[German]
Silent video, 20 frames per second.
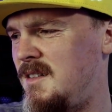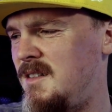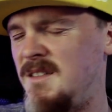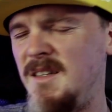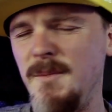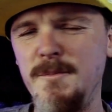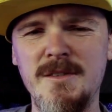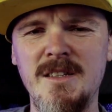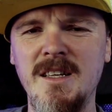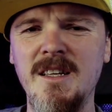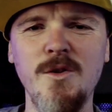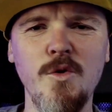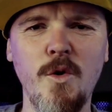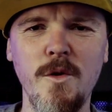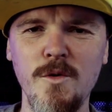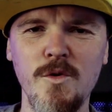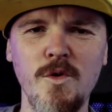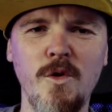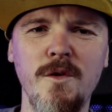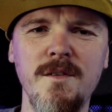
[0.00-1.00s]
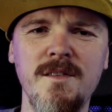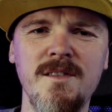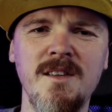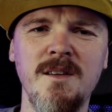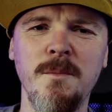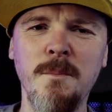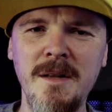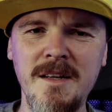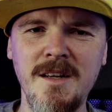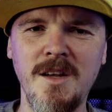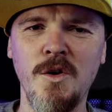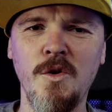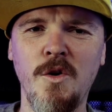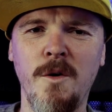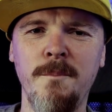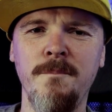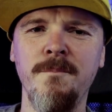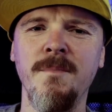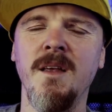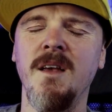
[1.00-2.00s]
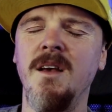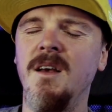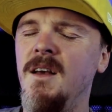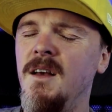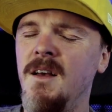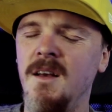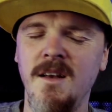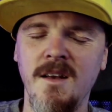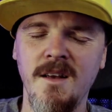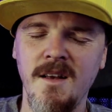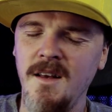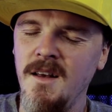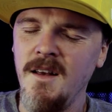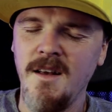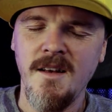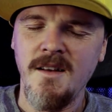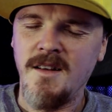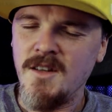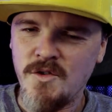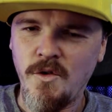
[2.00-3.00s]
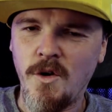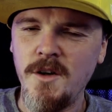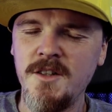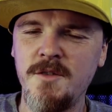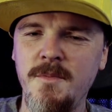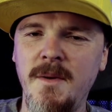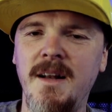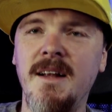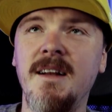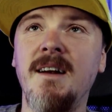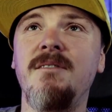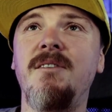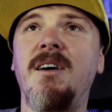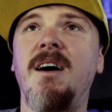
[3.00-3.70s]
17,99 mitgenommen. Ich wollte nicht mehr länger